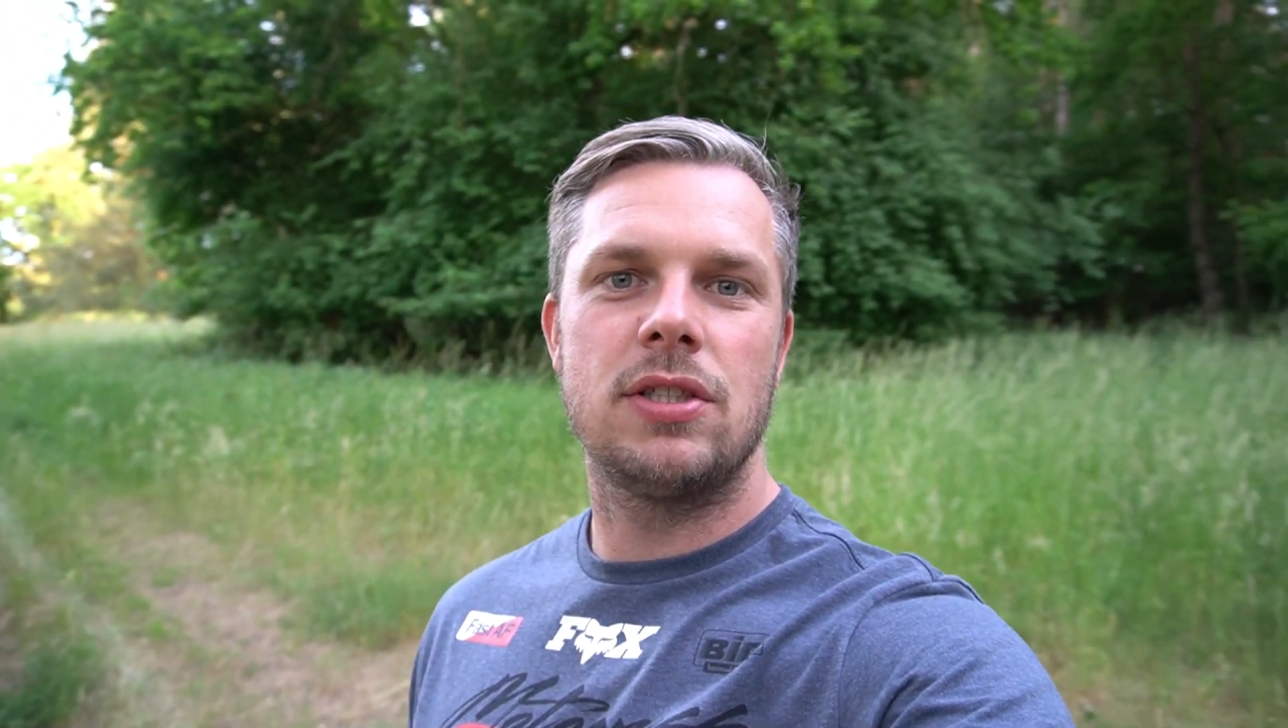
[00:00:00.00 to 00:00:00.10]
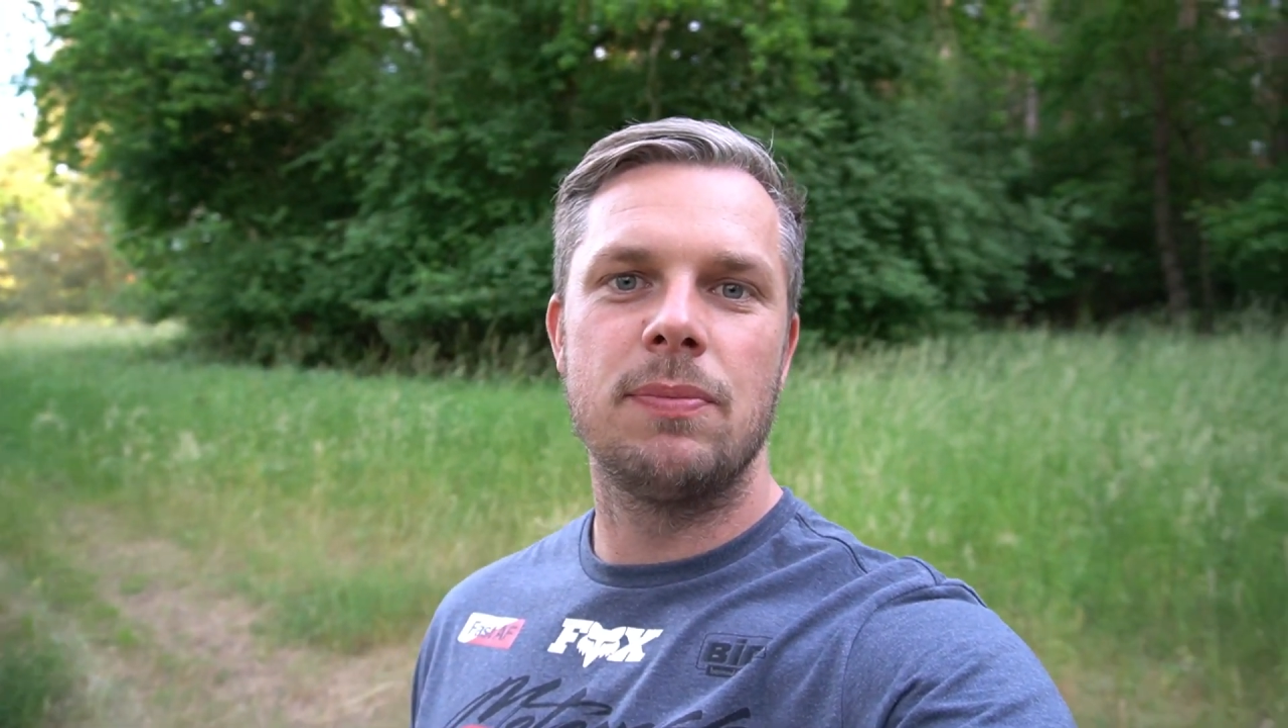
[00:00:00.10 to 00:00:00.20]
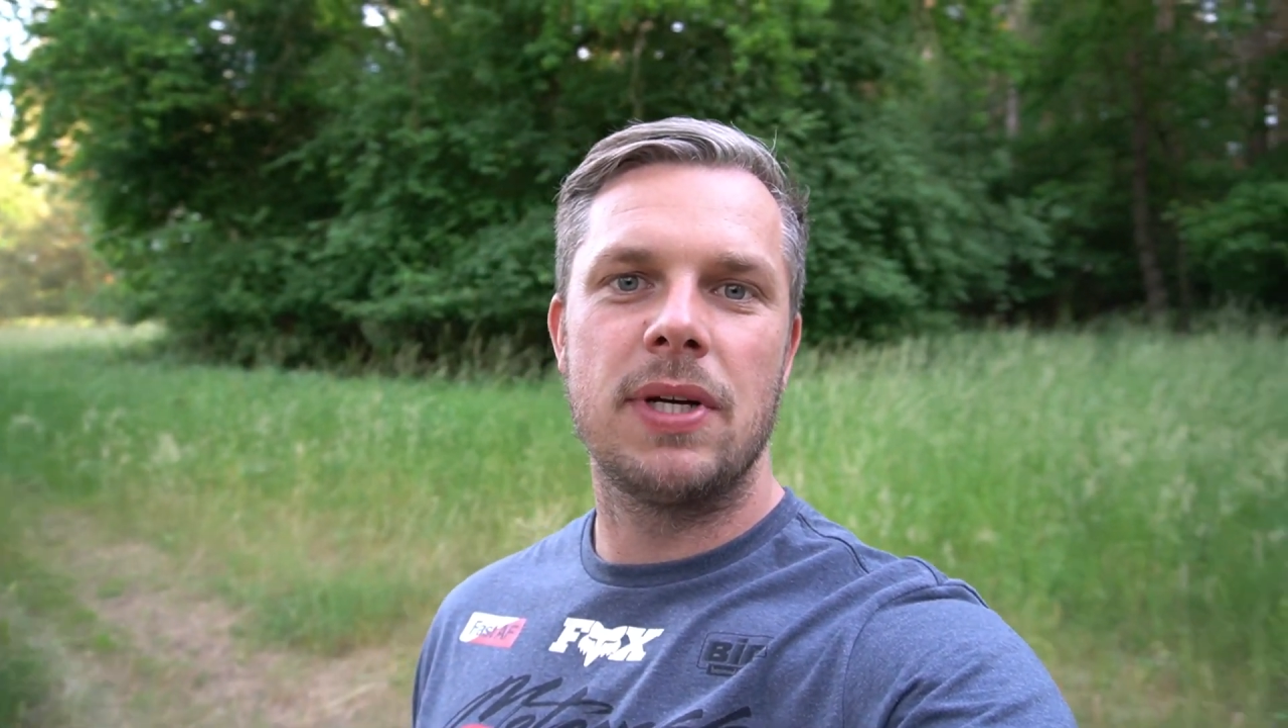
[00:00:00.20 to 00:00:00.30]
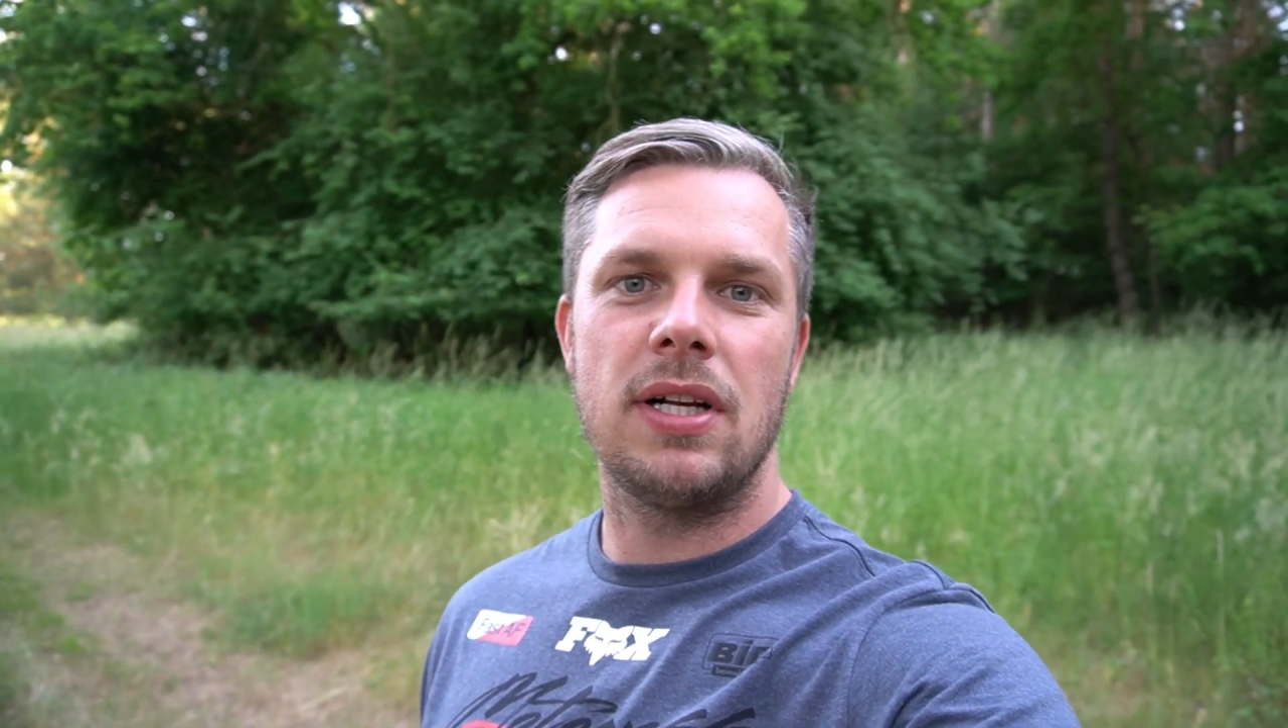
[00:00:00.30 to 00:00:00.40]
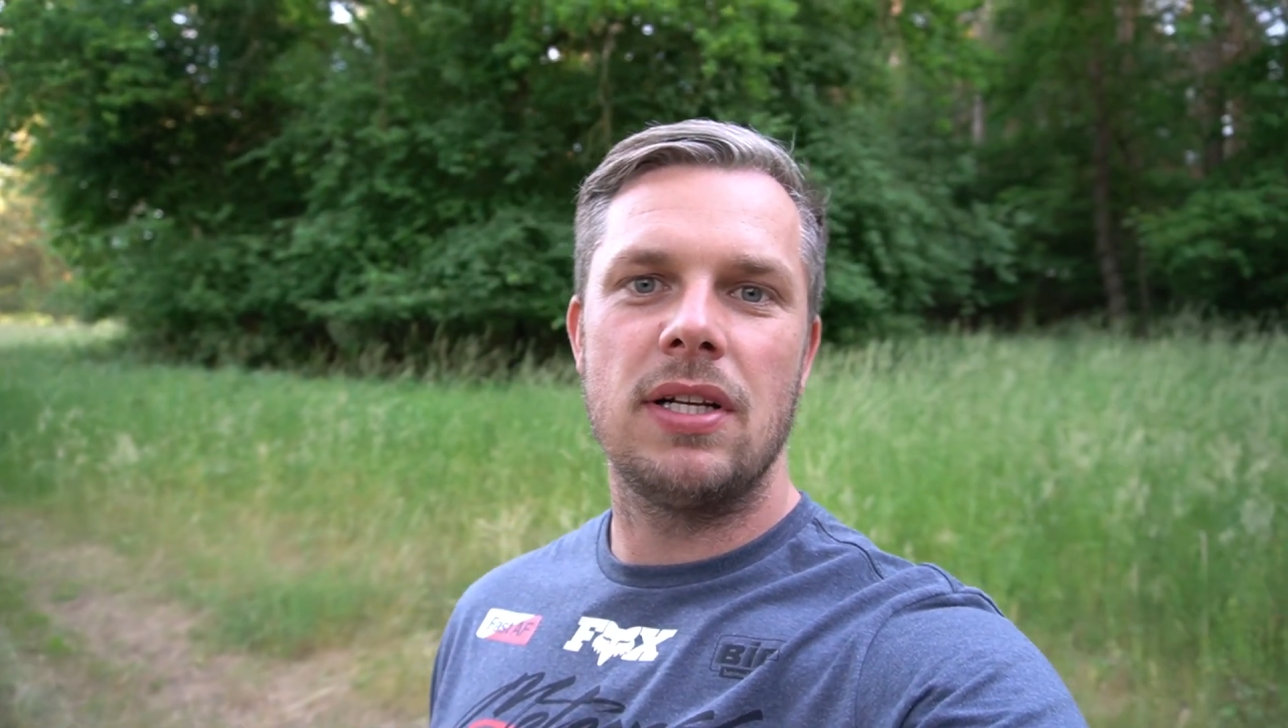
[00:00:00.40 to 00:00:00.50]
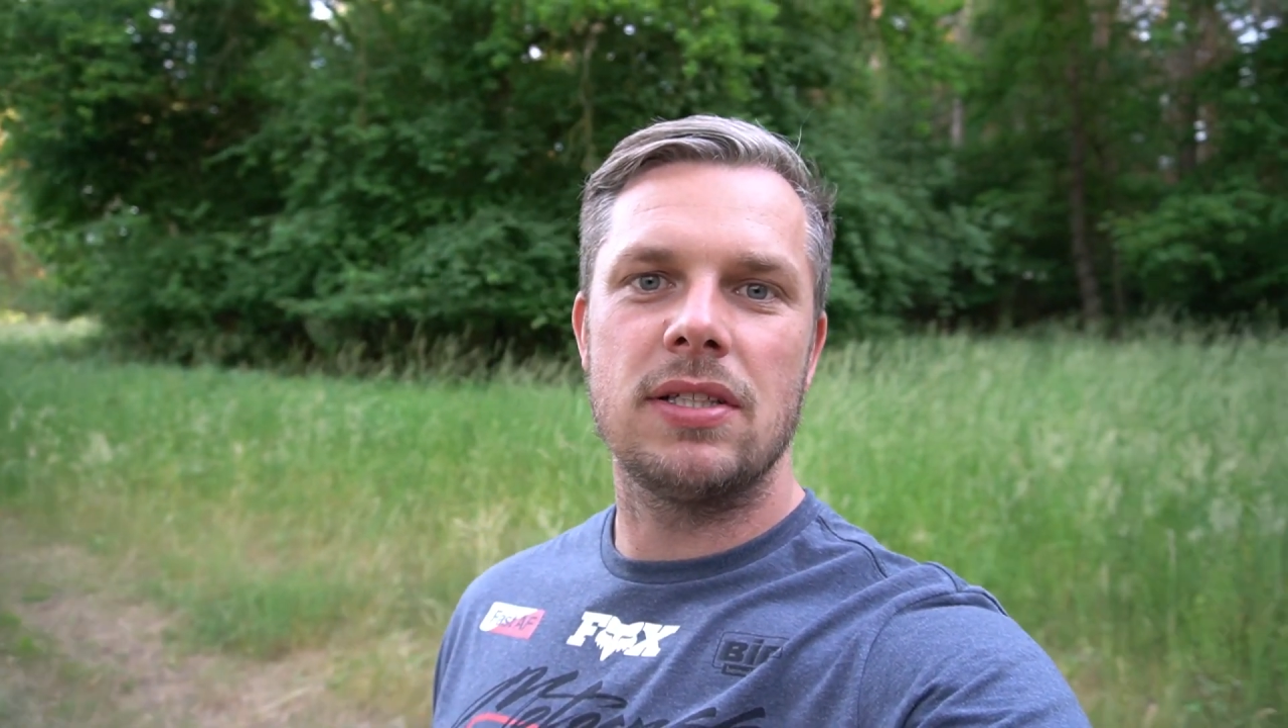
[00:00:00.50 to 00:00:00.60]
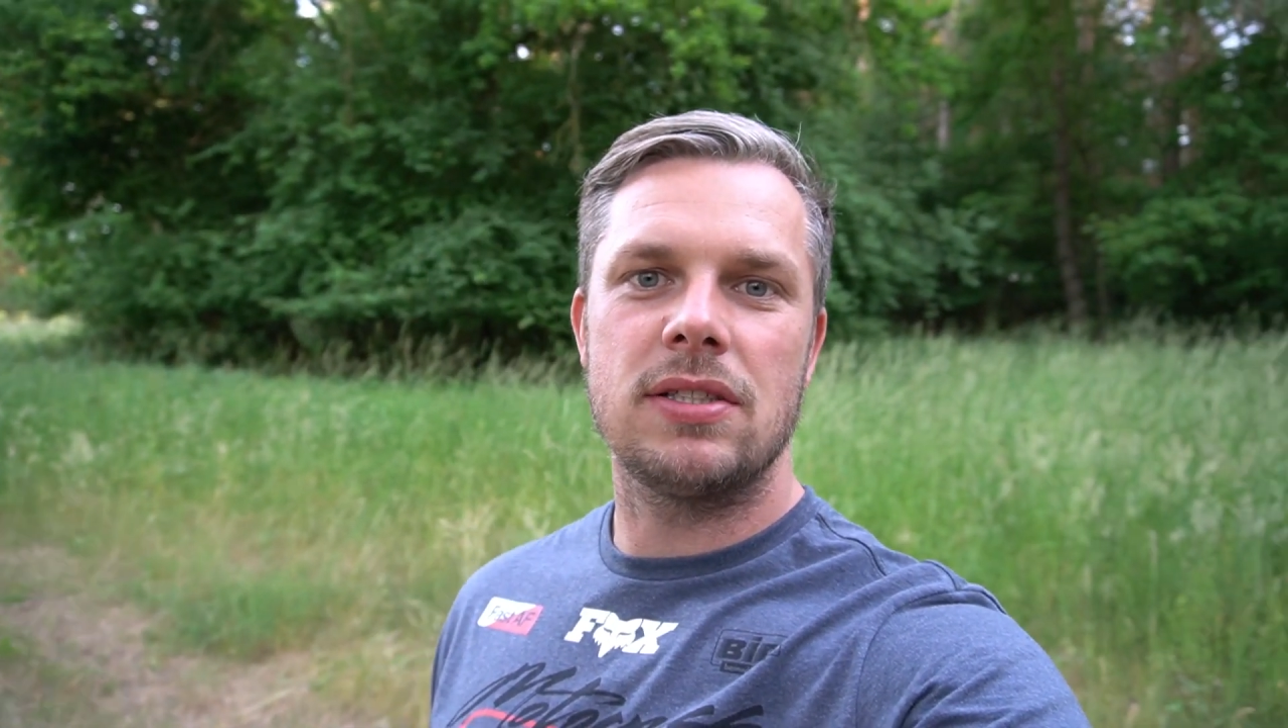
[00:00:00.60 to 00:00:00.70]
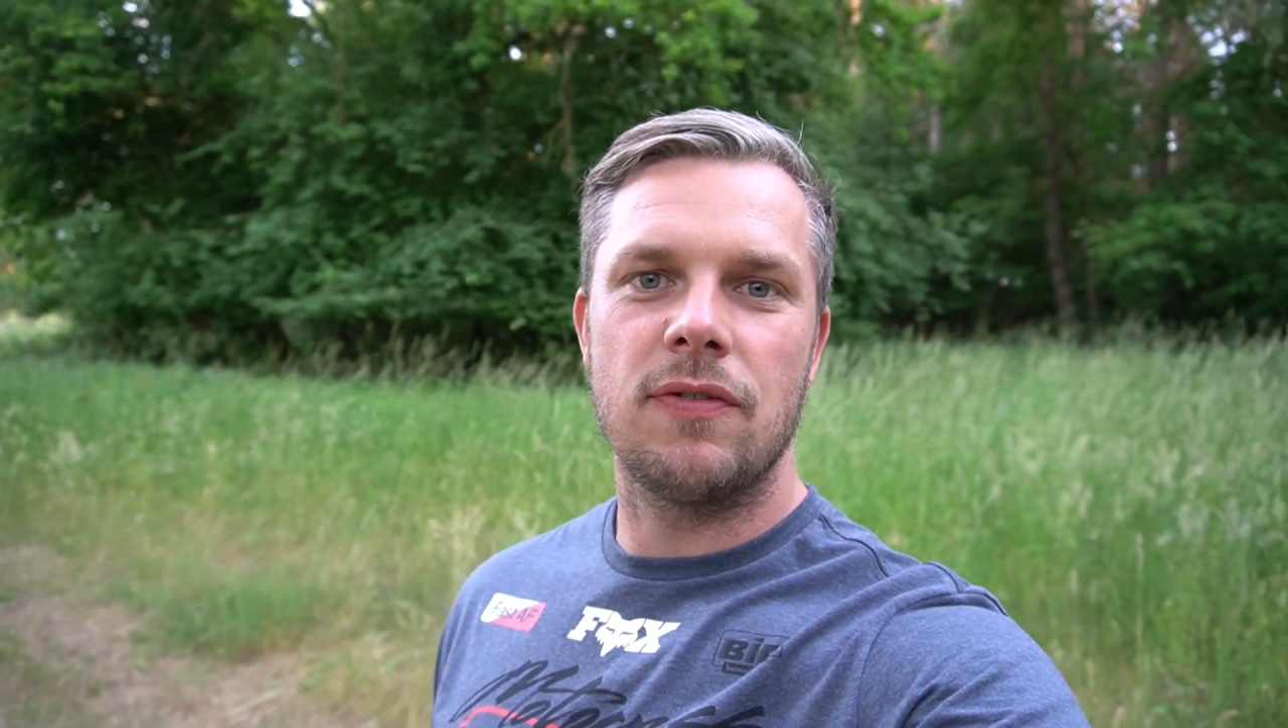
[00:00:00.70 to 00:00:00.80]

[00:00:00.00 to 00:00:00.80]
zum Grill ist